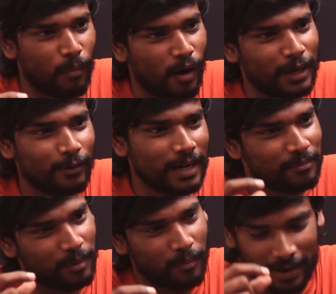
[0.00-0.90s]

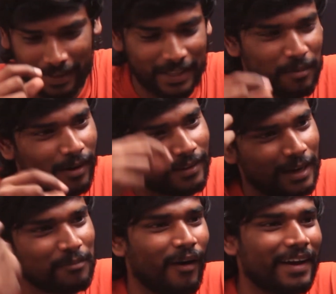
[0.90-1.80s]
பாலிவுட்டில் இப்போ எந்த படம்
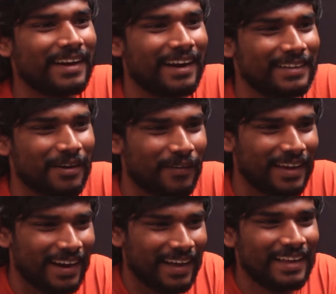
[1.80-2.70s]
இருந்தாலும் பாய் காட் தான்
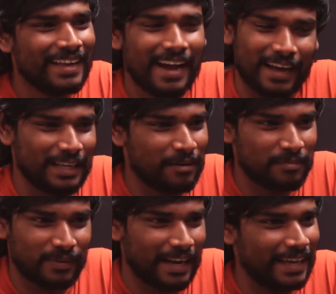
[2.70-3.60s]
கொய்யால அது
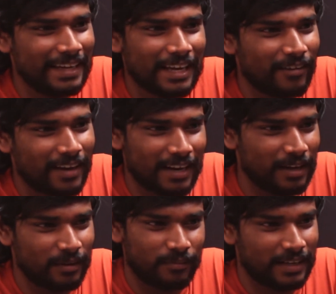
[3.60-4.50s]
இல்லாமல் இப்போ லைகர் வேறு
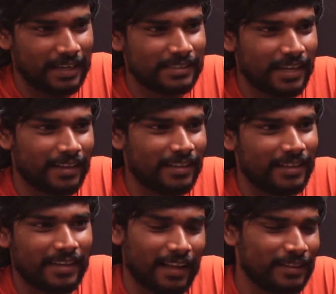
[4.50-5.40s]
ரிலீஸ்
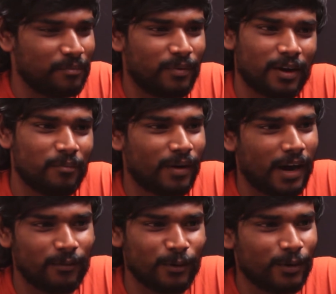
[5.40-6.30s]
ஆகிருந்தது அந்த படம்
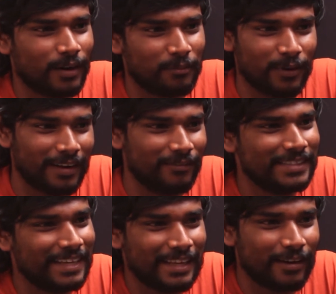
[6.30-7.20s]
பாவம் படமும் நம்மளோட
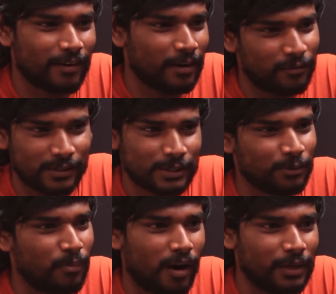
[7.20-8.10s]
விஜய் தேவரோட
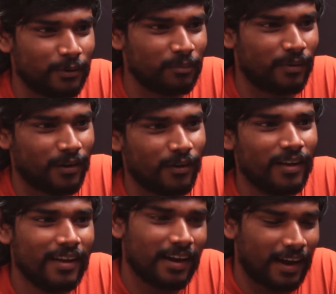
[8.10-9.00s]
ஃபஸ்ட்டு பாலிவுட் படம்
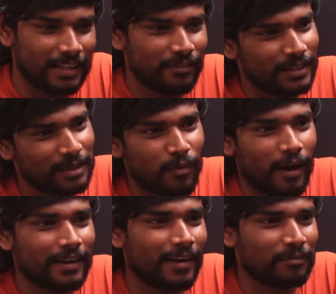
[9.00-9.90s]
அதை வந்து
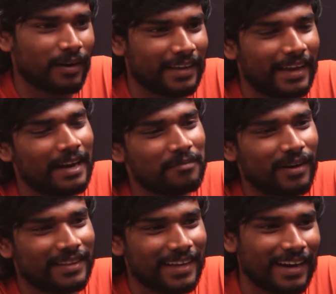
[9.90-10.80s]
பாய் காட் பண்ண ஏன்னு
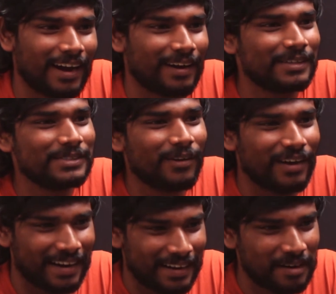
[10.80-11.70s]
பார்த்தா கரண்
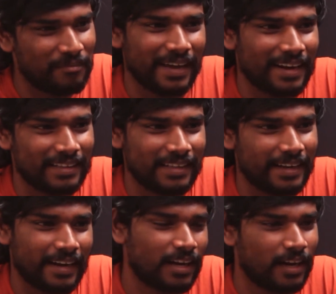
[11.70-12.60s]
ஜோகர்ன்ற பேர்
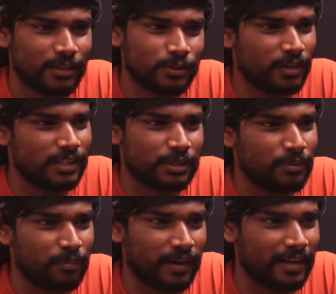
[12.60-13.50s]
இருந்திருக்கு ஏன்னா கரண் ஜோகர்
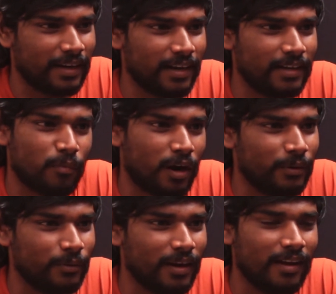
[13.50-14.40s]
டிஸ்ட்ரிபியூட் பண்ணியிருக்காரு
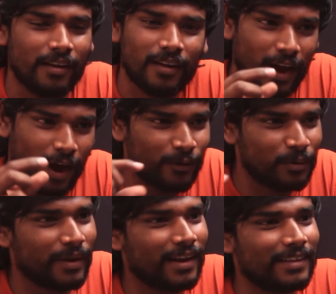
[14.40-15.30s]
பாலிவுட்டில்
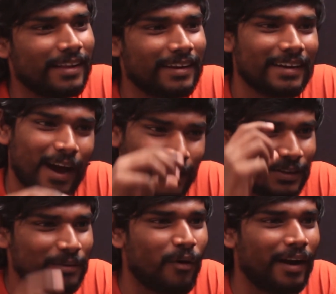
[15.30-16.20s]
அவர் பேர் அதில் இருக்குன்னு
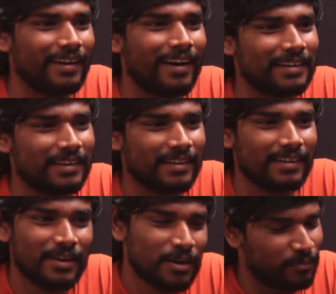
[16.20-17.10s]
அதையும் பாய் காட்னு
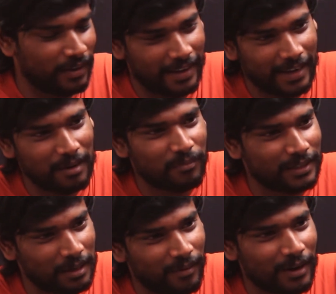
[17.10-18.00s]
இப்போ
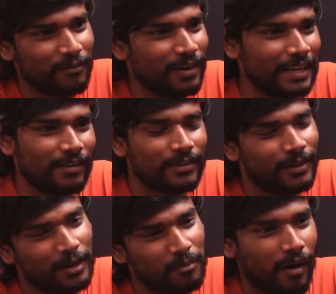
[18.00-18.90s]
ஏகப்பட்ட படம் வெளியே
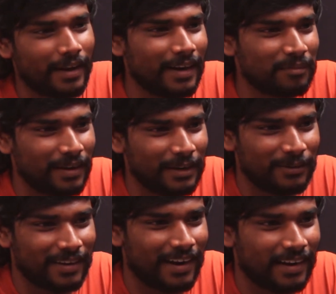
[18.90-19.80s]
வருதோ இல்லையோ காட் பண்ணி
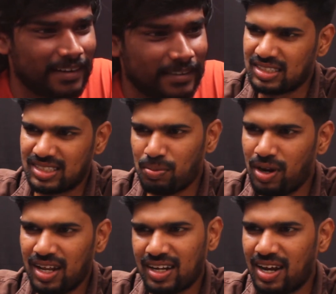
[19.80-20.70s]
விட்டுறாங்க
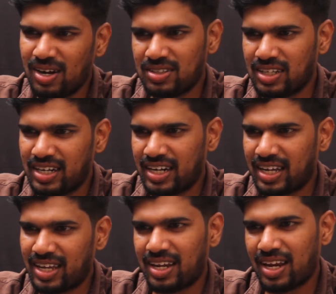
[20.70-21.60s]
கஷ்டமான காலம் தான்
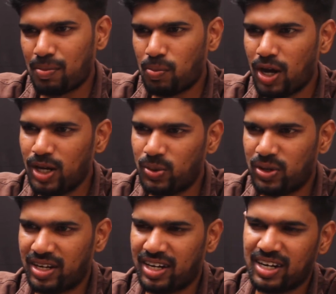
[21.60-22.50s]
நினைக்கிறேன் ஏன்னா
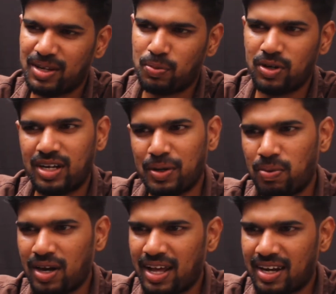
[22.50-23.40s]
பாலிவுட்டுக்கு ஏன்னா இப்போ
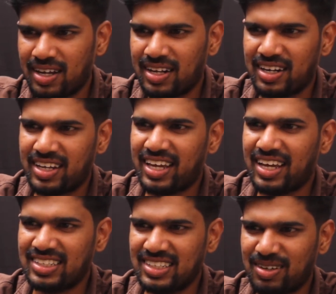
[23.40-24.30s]
ட்ரிபிள் ஆர்ஆர்
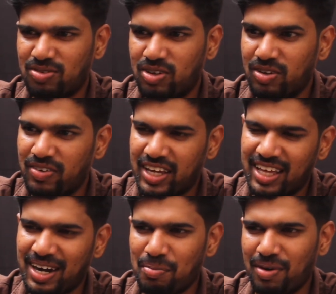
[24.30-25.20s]
கேஜிஎஃப்
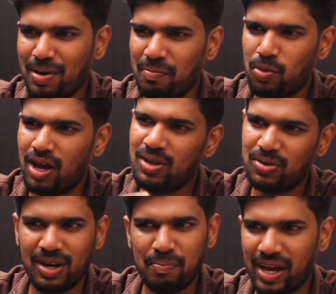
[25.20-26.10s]
விக்ரம்லாம்
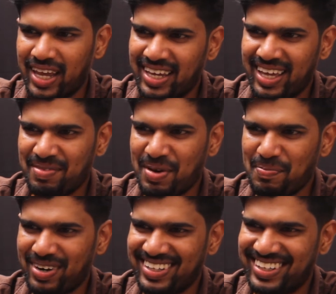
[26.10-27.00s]
பாலிவுட்டில் பயங்கரமாக
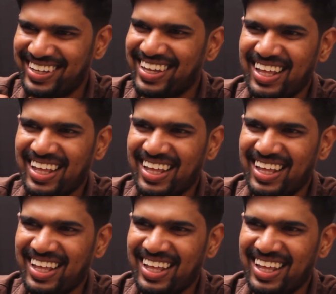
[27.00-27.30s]
பண்ணுது